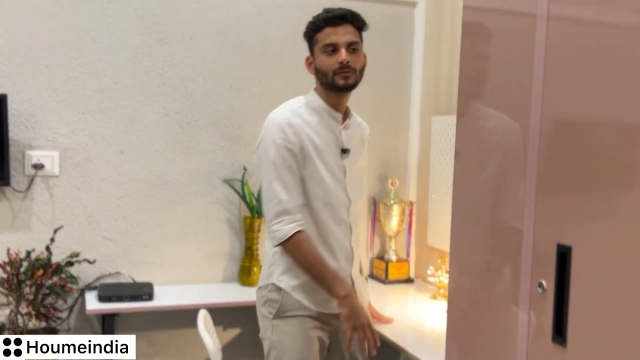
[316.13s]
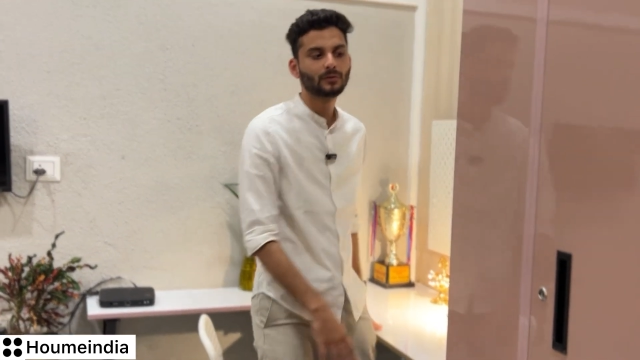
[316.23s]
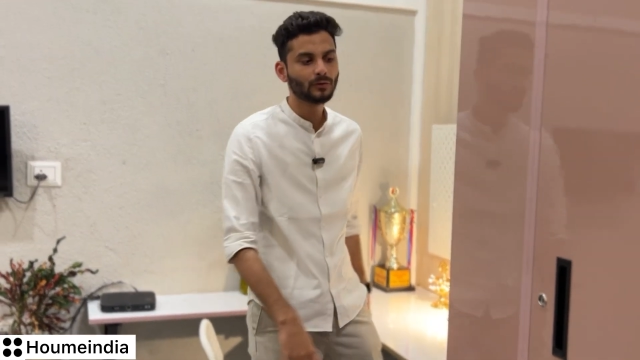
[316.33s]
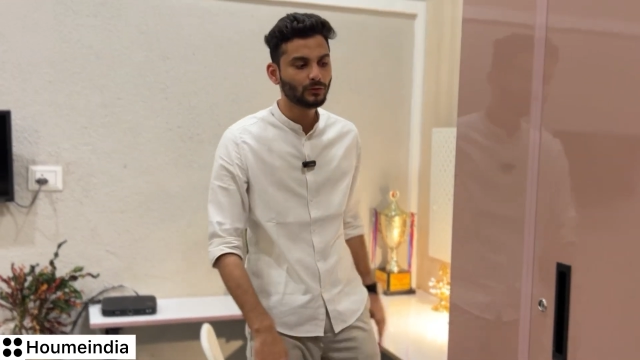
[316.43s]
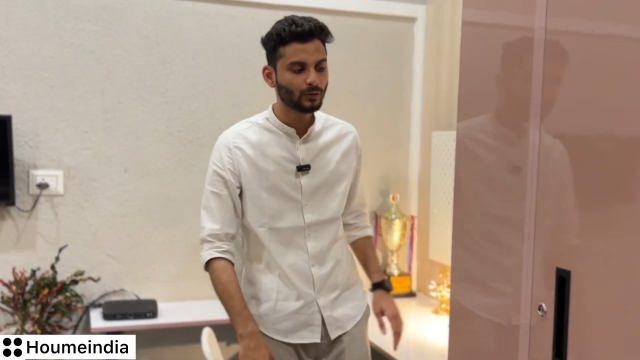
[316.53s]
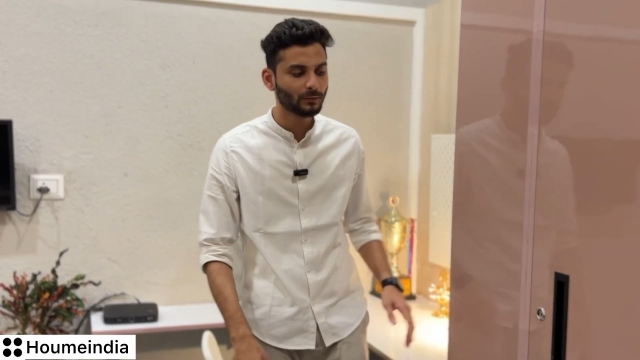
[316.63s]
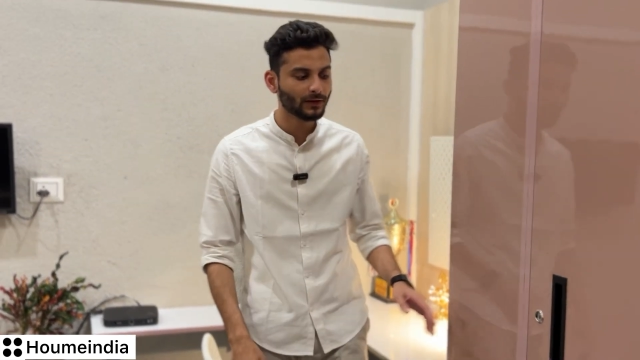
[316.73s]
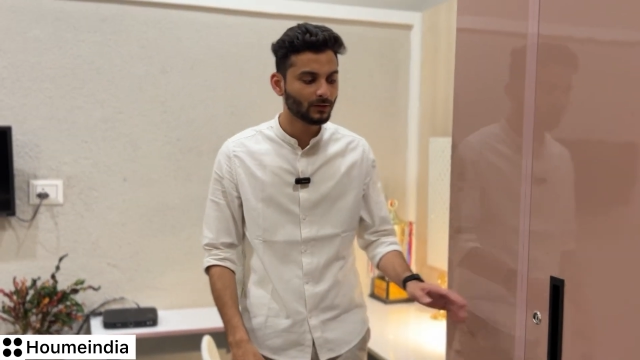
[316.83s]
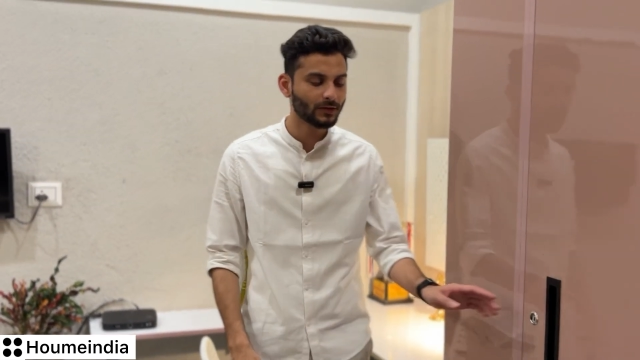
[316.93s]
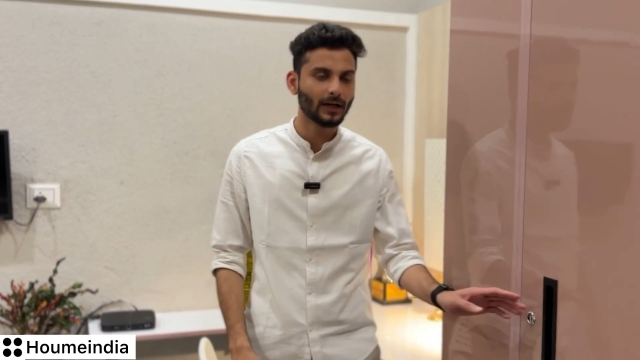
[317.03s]
से उठूँ तो मेरे
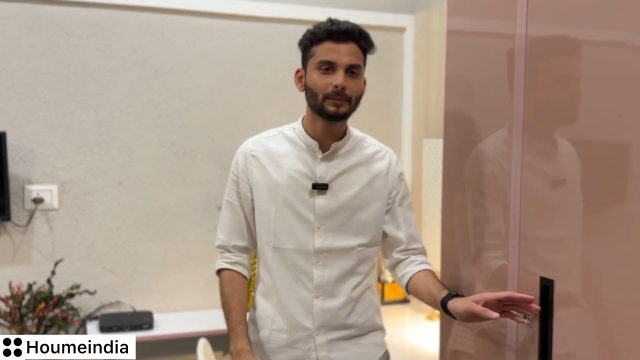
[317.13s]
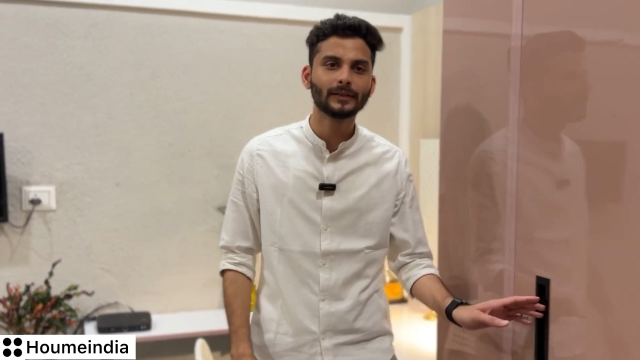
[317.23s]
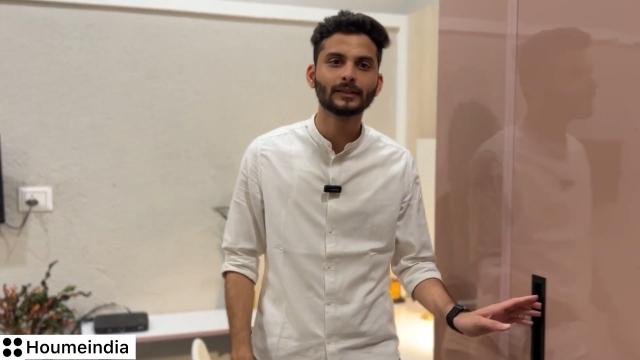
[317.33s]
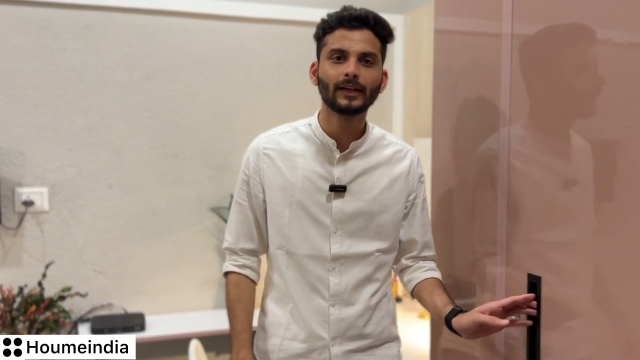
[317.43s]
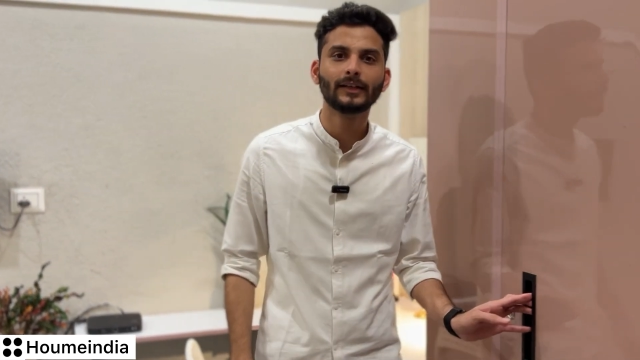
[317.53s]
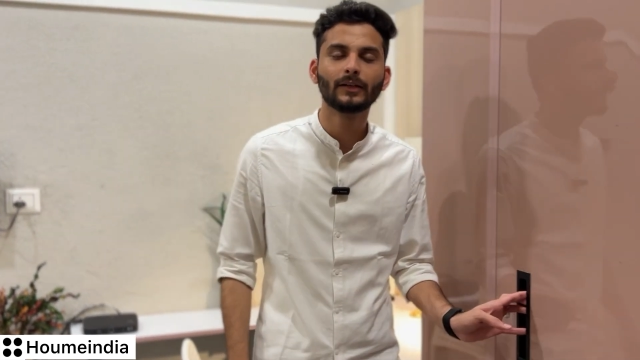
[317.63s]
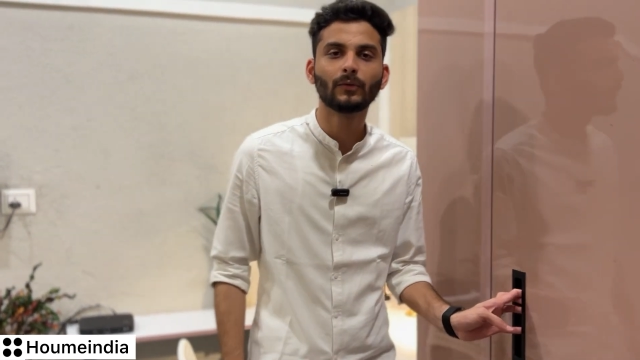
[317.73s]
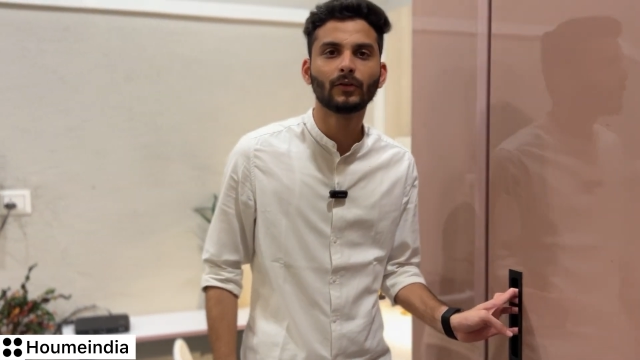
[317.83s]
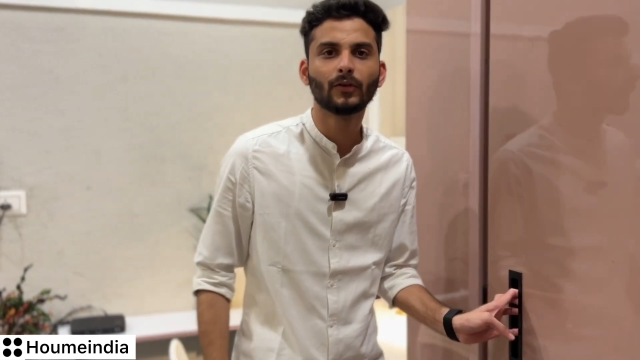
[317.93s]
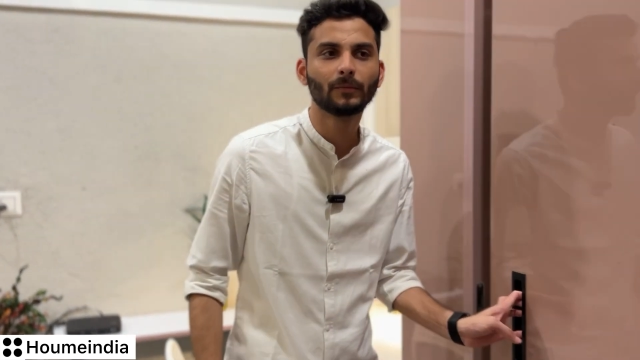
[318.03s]
को यहाँ पे स्लाइडर
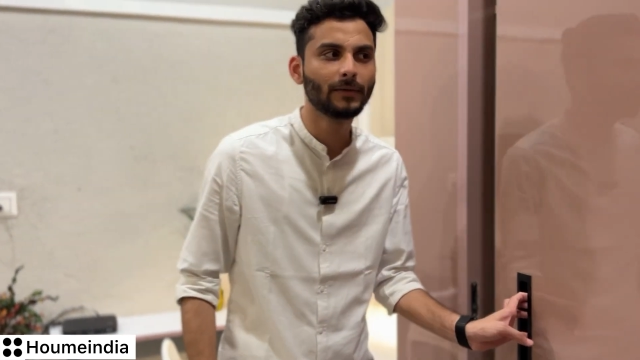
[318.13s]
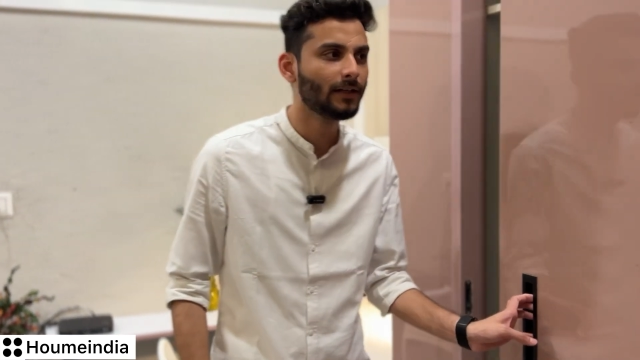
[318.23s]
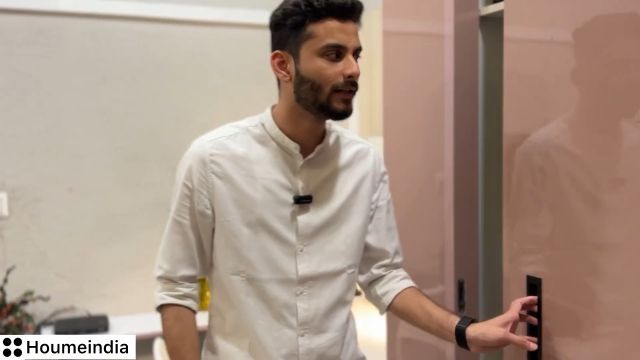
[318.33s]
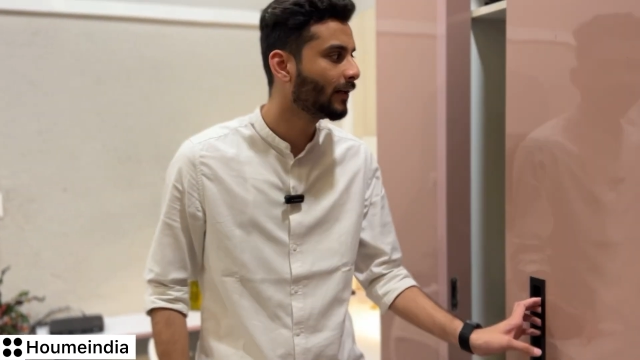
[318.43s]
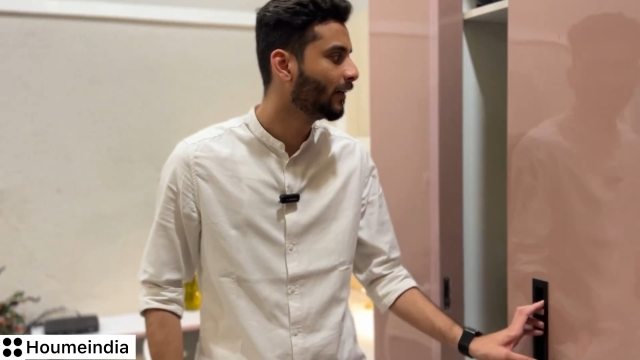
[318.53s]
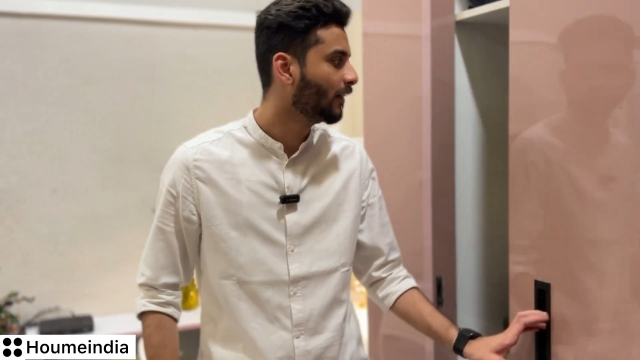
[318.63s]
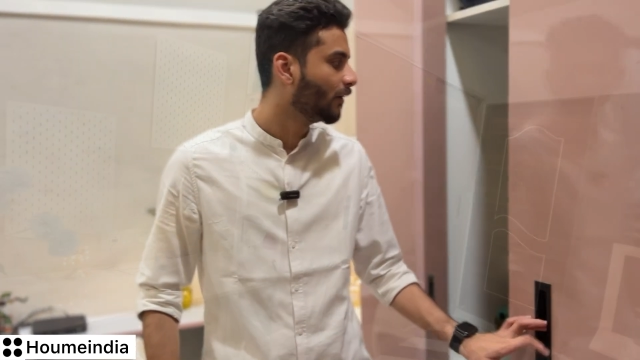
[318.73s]
वॉड्रॉप मिली है